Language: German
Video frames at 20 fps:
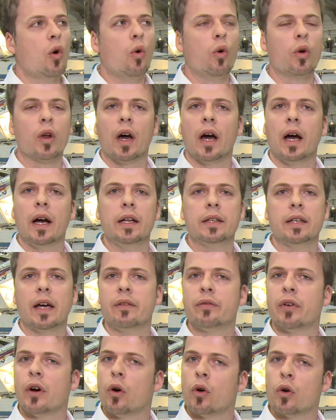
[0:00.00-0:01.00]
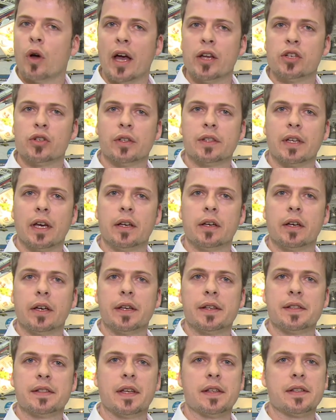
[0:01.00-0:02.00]
oder halt einfach auch
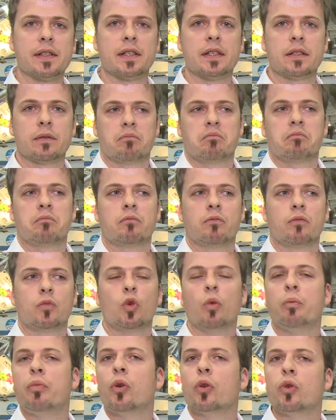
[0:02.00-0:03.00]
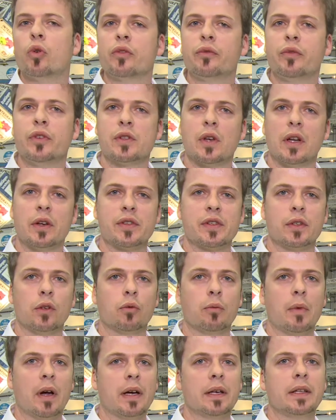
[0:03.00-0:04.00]
High-Shot-Renderings, dass ich nur
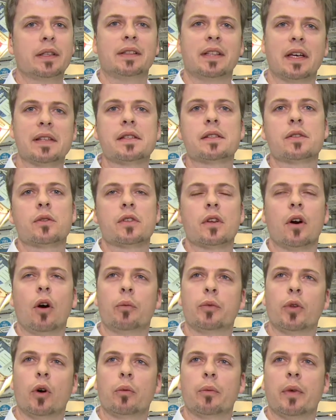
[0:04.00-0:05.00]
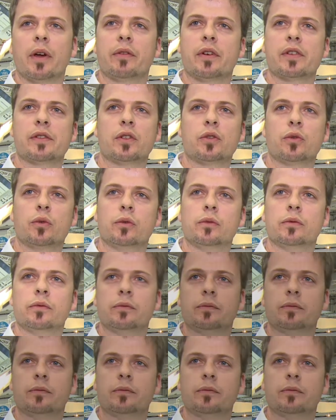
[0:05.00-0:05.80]
Produktvisualisierung mache. Das ist unser Hauptaugenmerk, was wir tun.